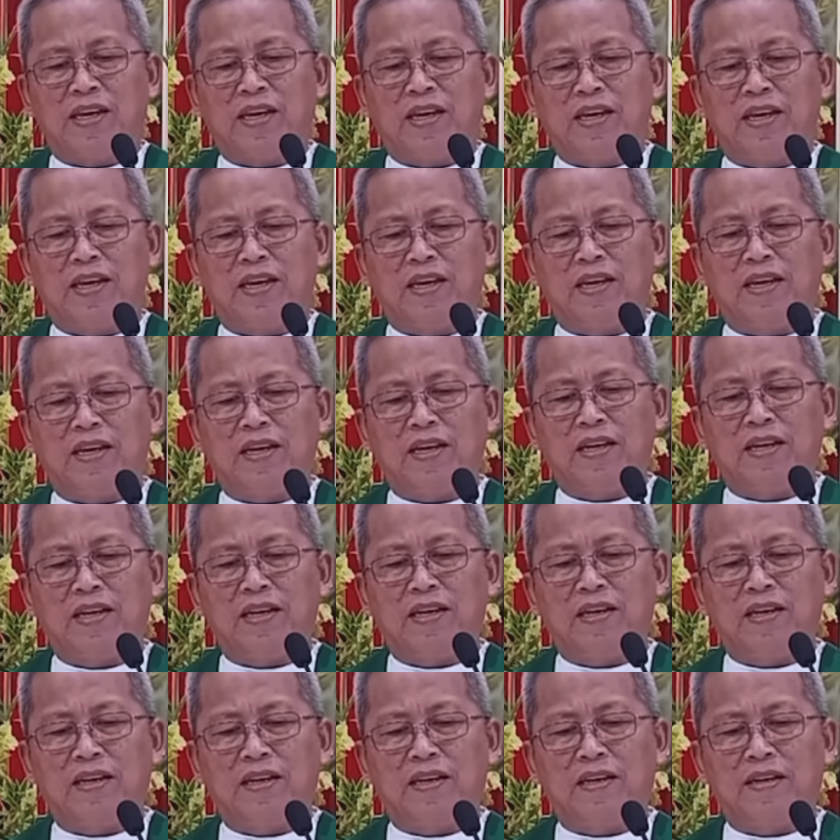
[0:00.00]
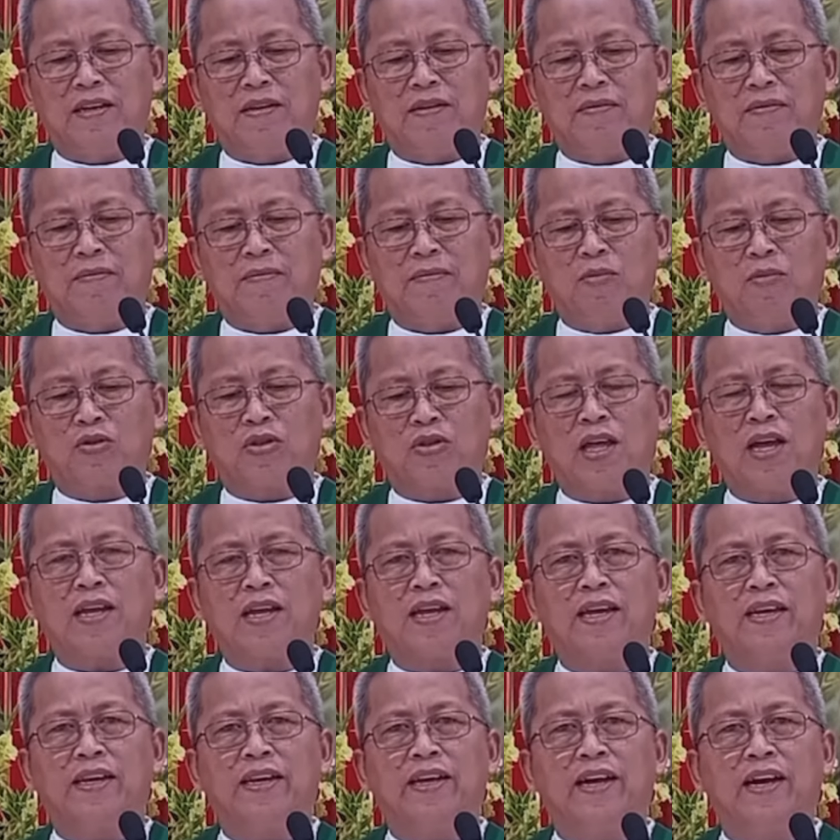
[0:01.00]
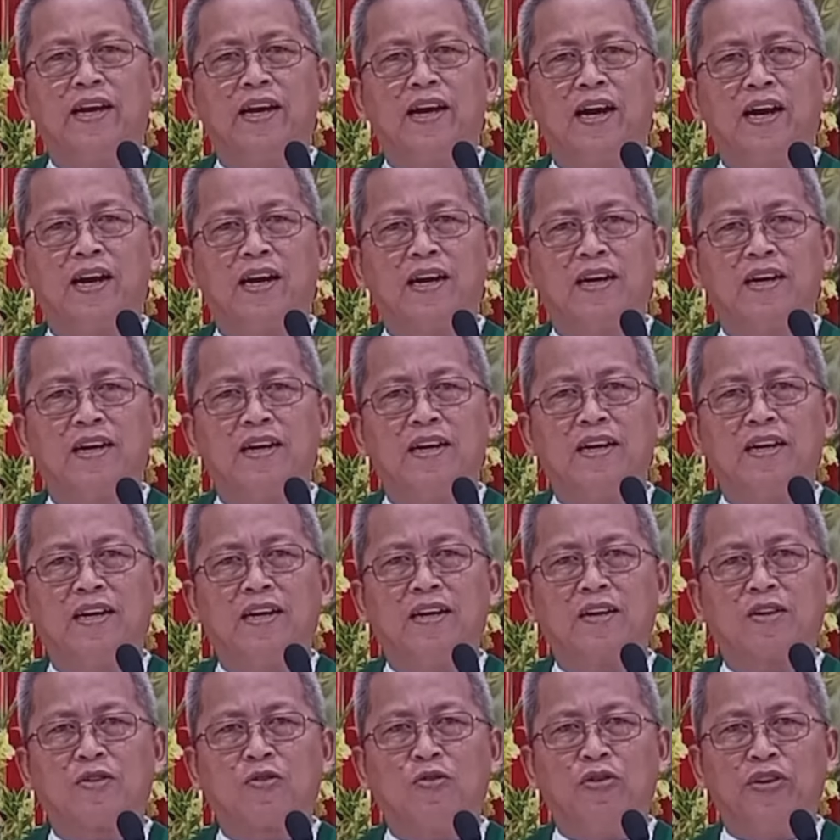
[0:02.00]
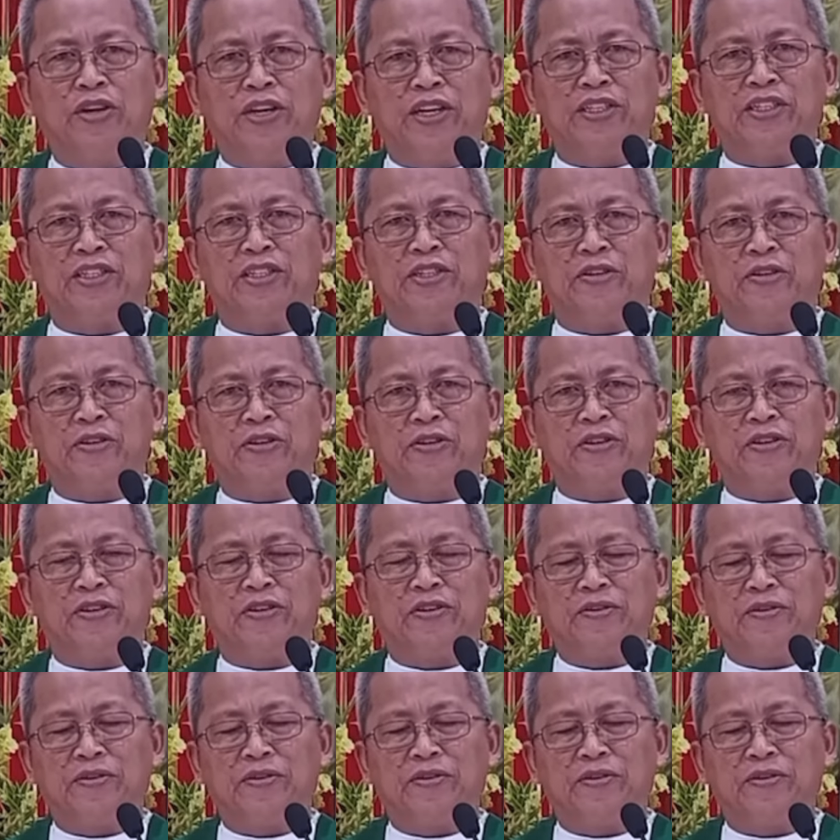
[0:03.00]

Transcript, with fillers: gi butang gid diha ang kondisyon